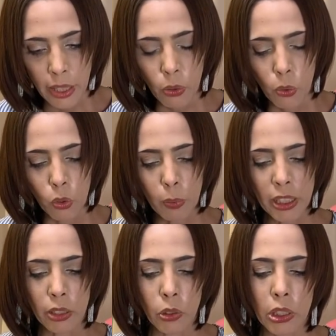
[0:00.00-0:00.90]
ここま
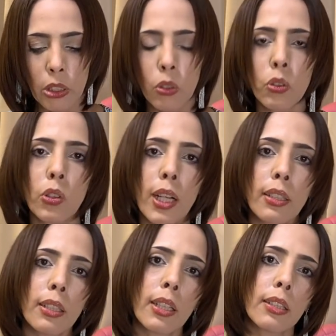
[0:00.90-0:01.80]
での思想の
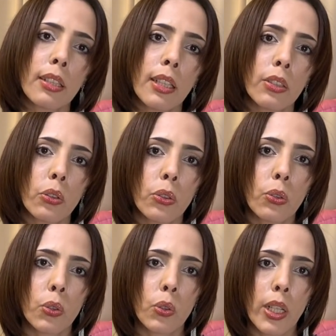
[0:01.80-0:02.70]
方なんだなという
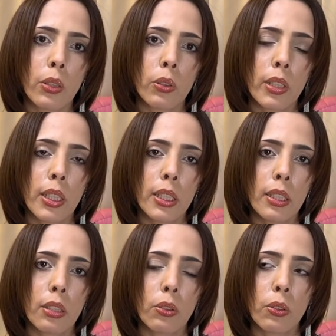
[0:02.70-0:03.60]
ことが露呈し
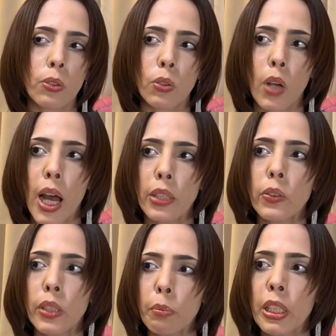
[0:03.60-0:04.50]
たということ、あ
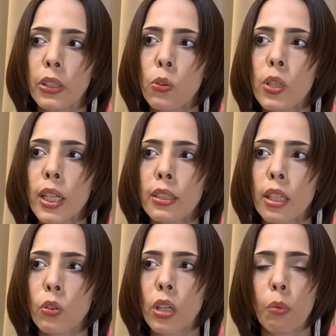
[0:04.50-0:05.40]
る意味良かっ
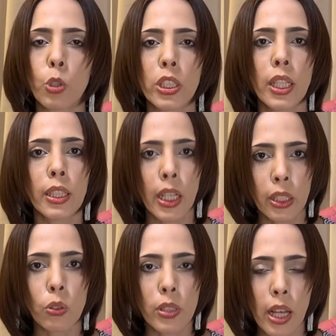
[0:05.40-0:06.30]
たのかもしれない
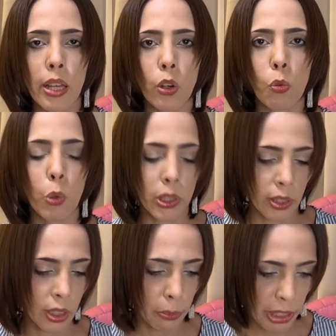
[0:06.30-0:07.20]
とさえ思え
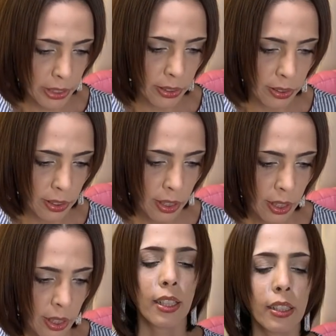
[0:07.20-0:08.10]
てきます。
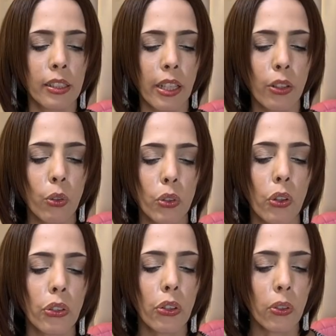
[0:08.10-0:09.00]
で、こ
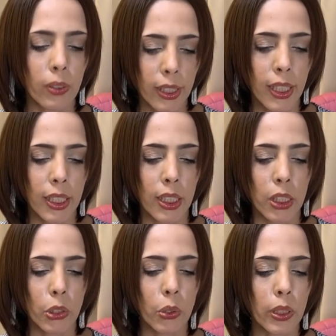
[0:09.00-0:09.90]
のように、
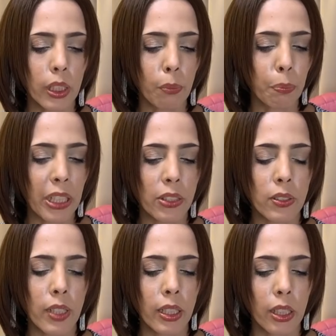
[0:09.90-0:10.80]
習近平主
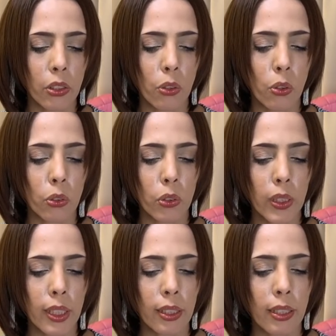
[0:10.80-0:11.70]
席の国
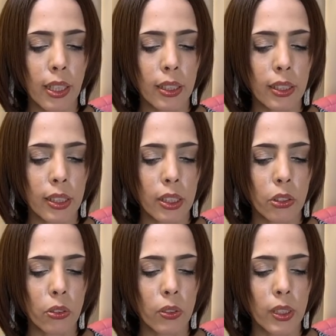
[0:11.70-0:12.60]
賓来日
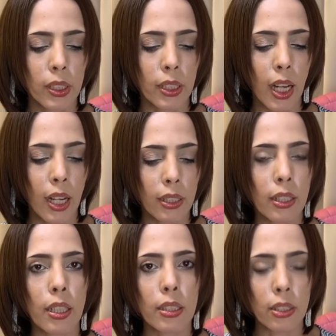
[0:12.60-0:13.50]
中止に反
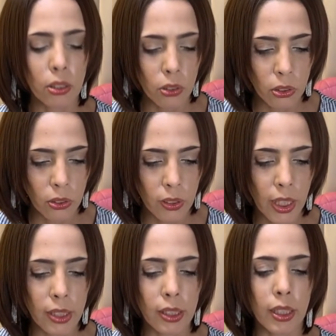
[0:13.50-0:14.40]
対するという
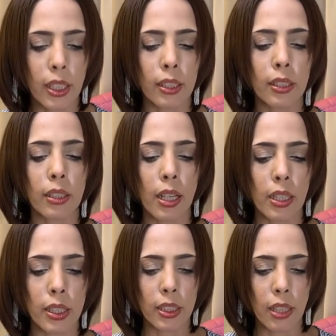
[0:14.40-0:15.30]
決議案に
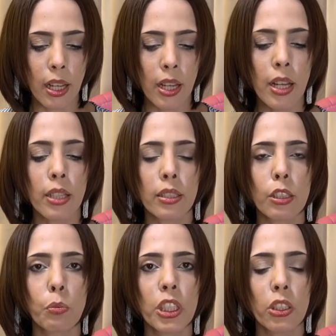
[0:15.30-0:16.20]
対て、
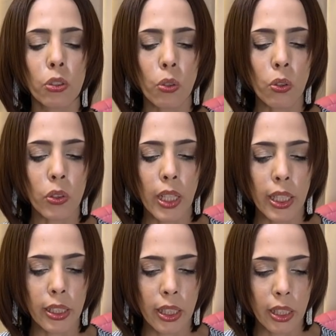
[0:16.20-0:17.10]
自民党
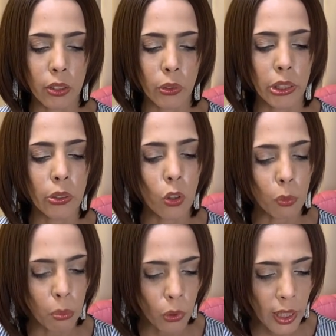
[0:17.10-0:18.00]
内からの異
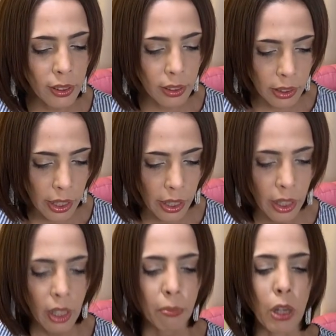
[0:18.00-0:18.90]
論もあって、
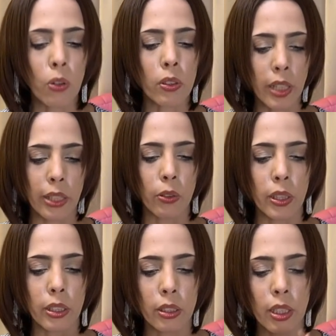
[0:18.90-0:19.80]
本来こ
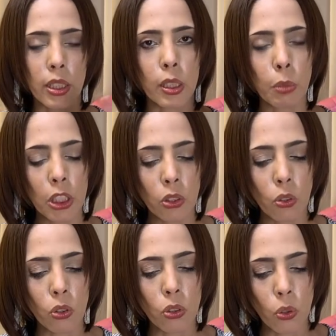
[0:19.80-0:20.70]
れっていうのは自民
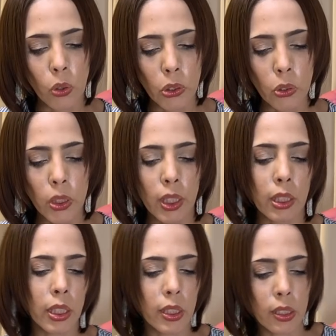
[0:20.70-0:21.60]
党の総意として
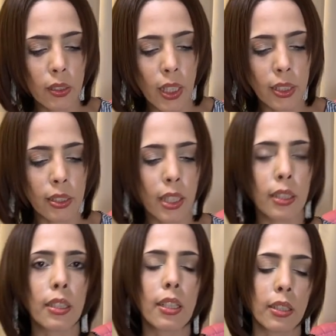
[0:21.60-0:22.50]
提出するはずだっ
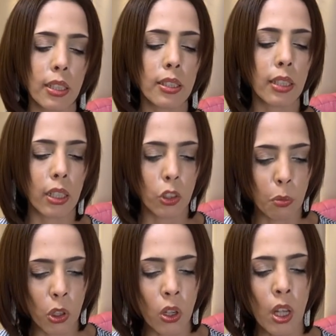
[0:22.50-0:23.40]
たんですけれど
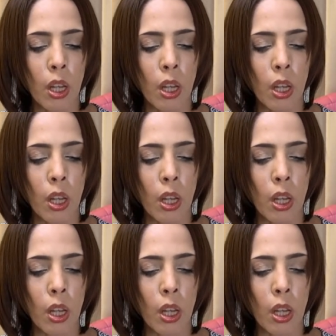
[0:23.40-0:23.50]
も、